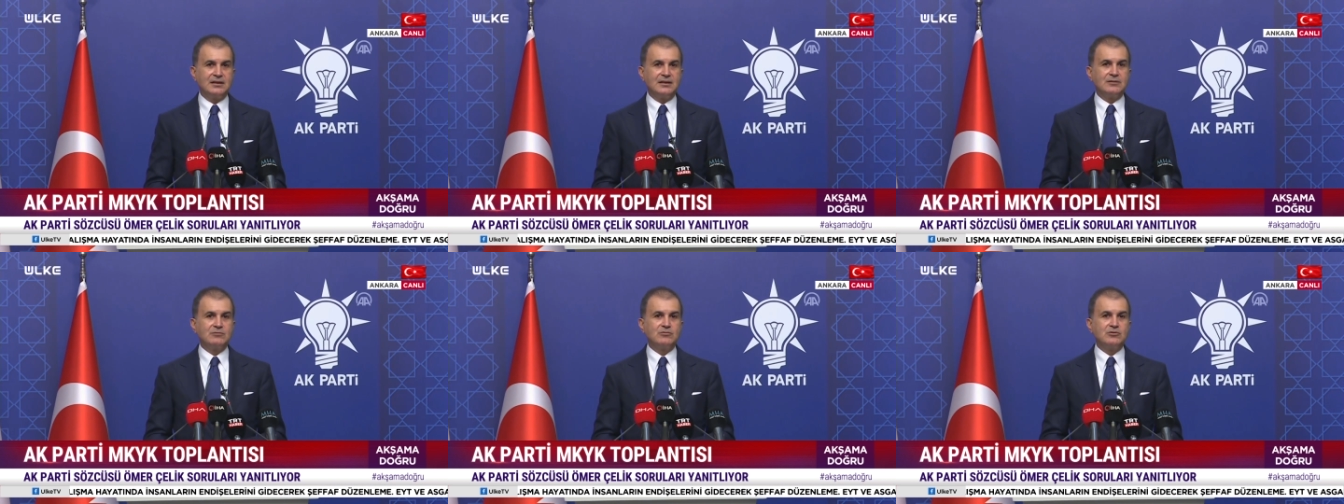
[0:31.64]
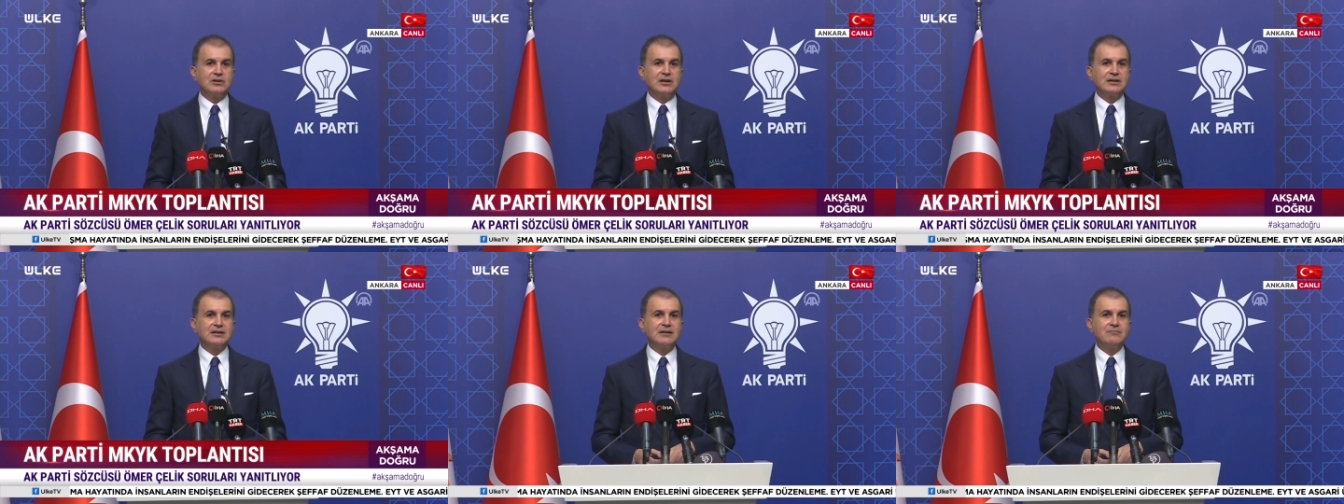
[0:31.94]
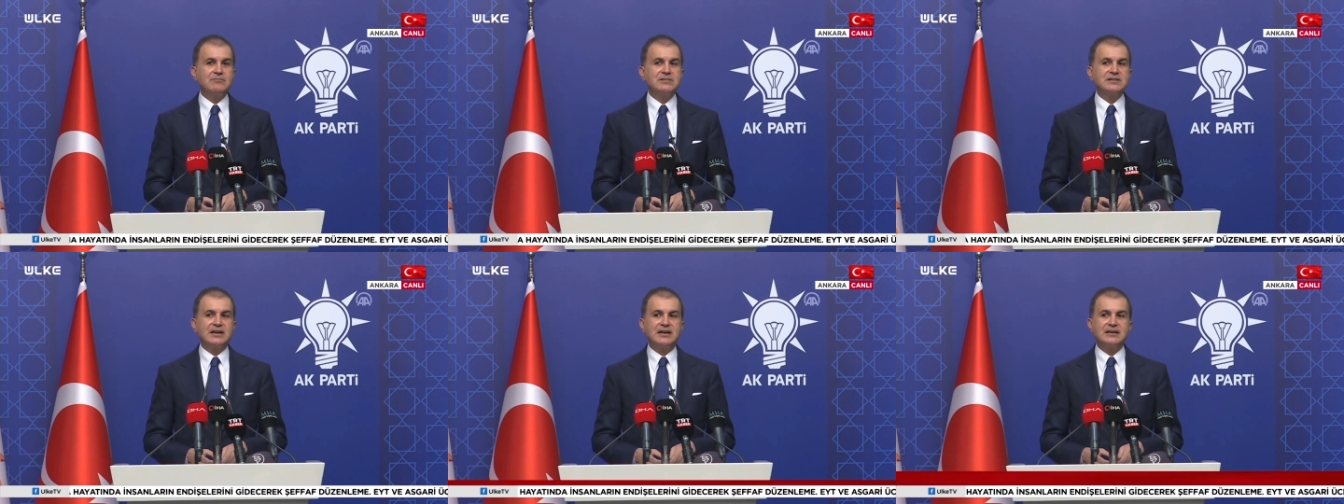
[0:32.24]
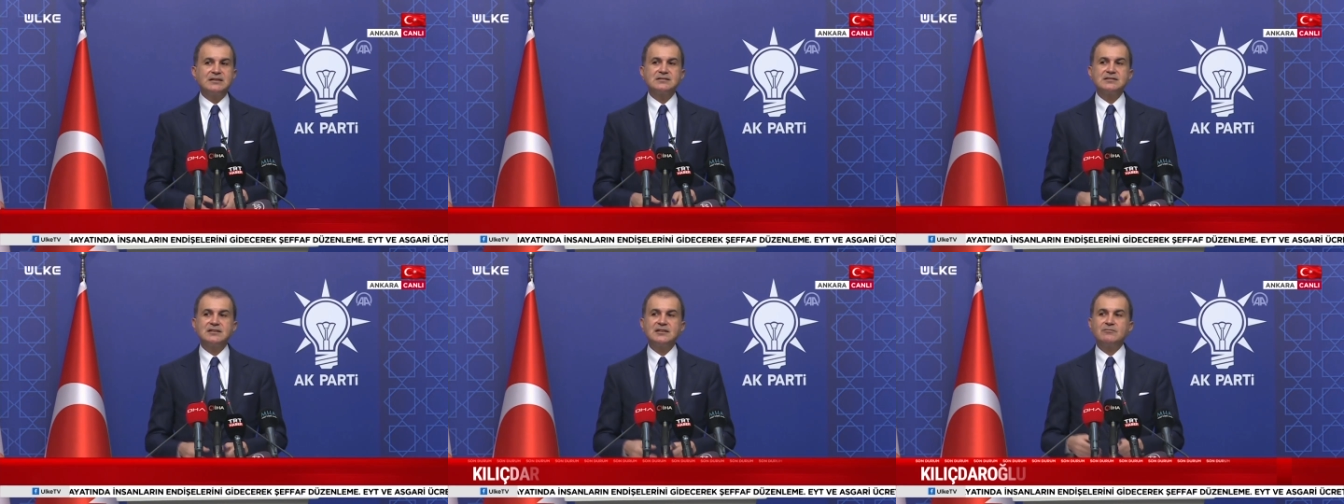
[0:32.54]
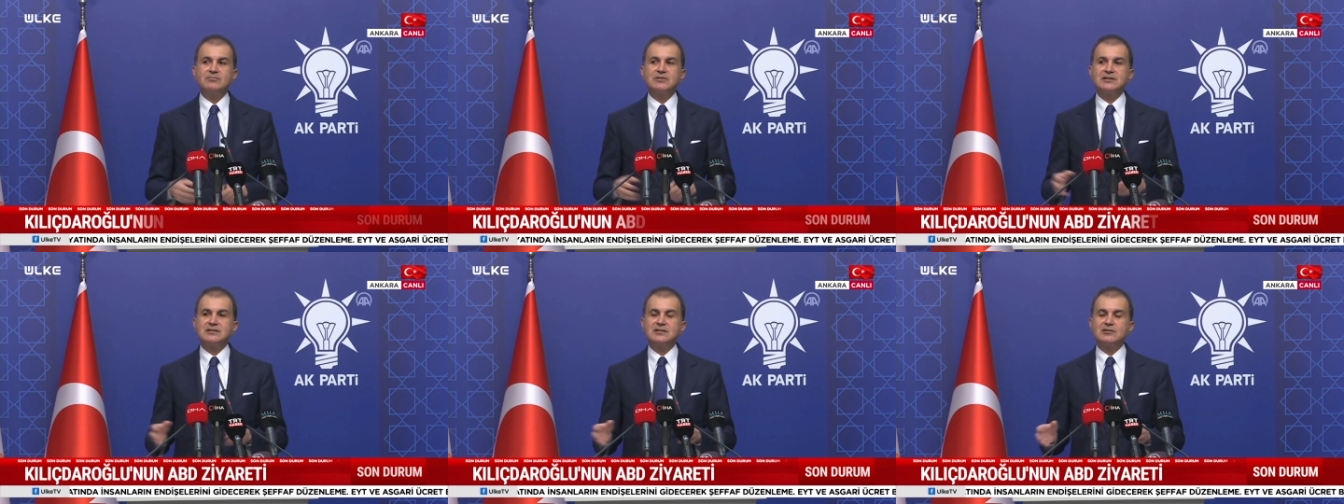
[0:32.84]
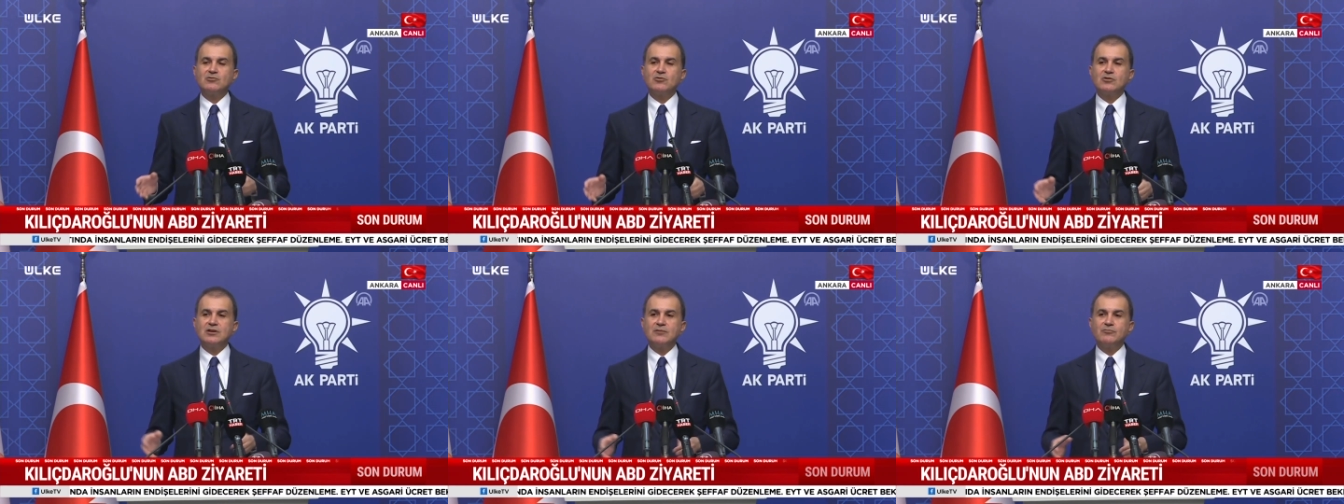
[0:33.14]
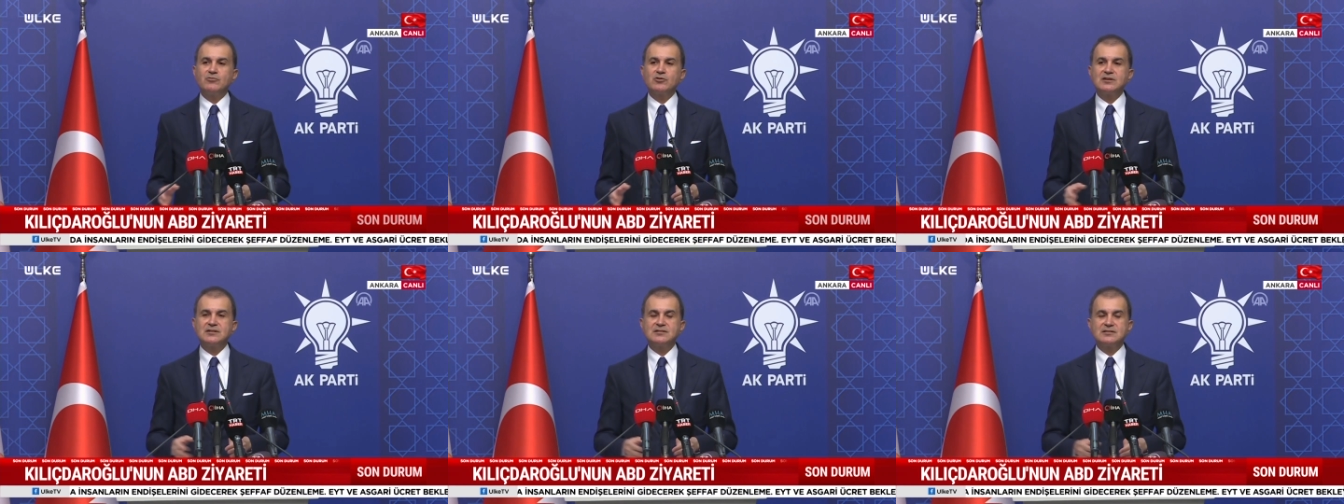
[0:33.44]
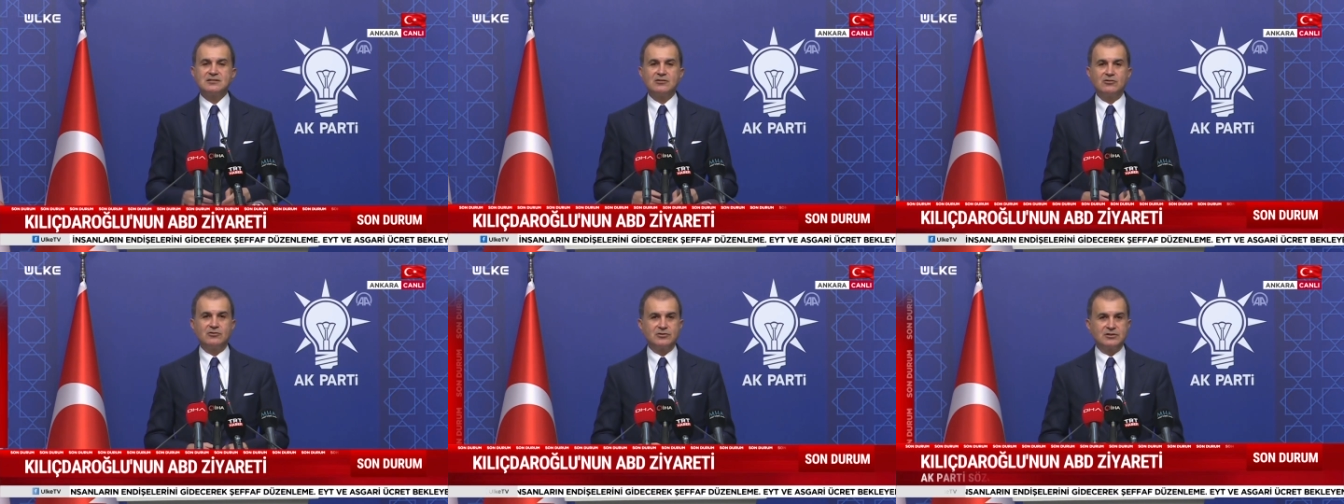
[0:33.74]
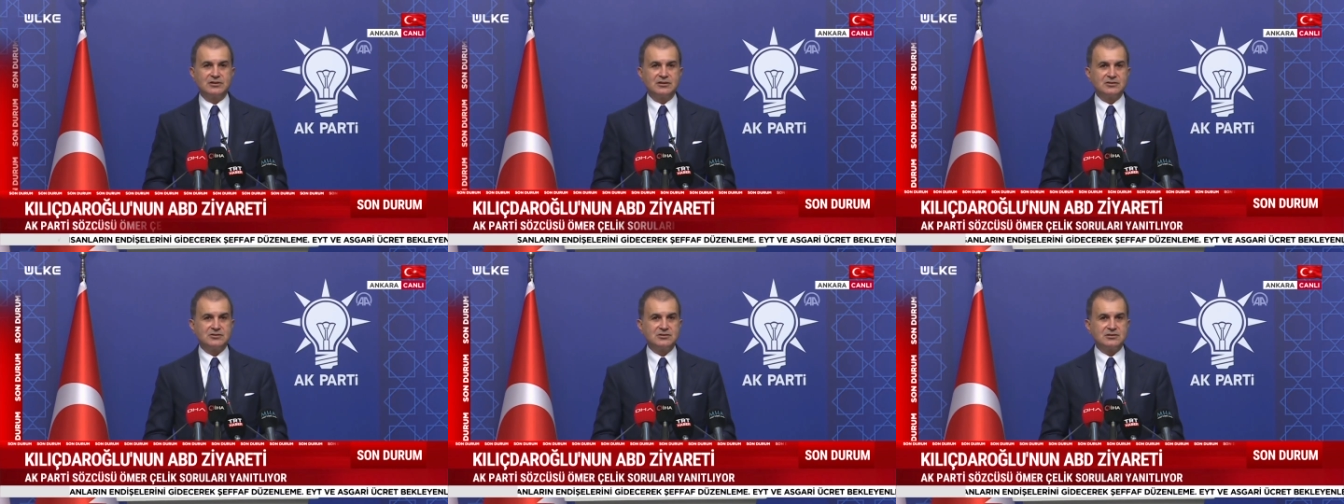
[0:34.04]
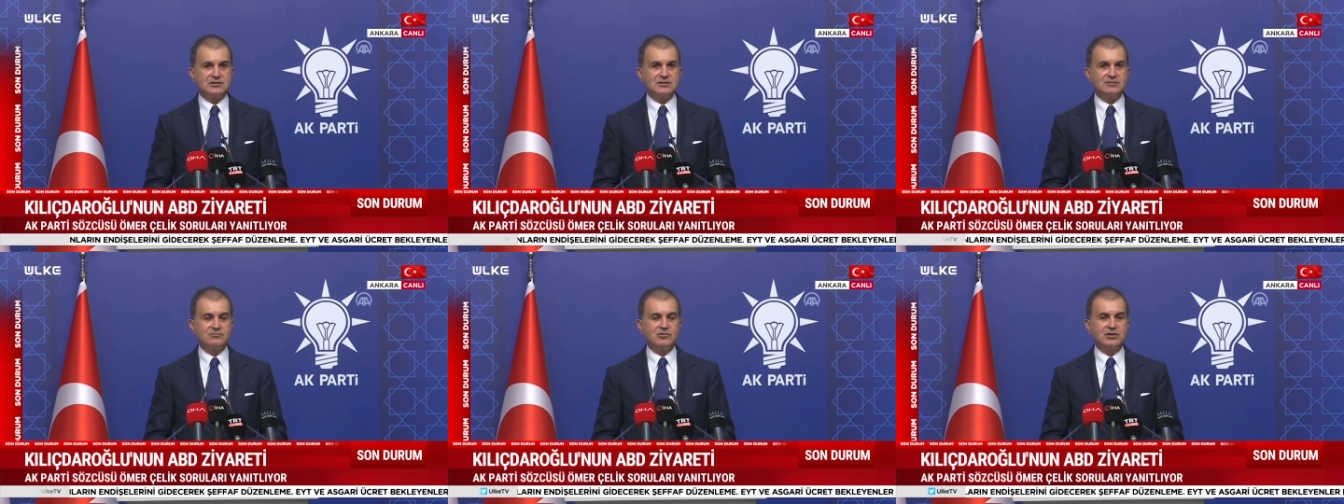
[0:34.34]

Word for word: Bunlardan bir tanesi ibretlik olarak bu gezide ortaya çıktı.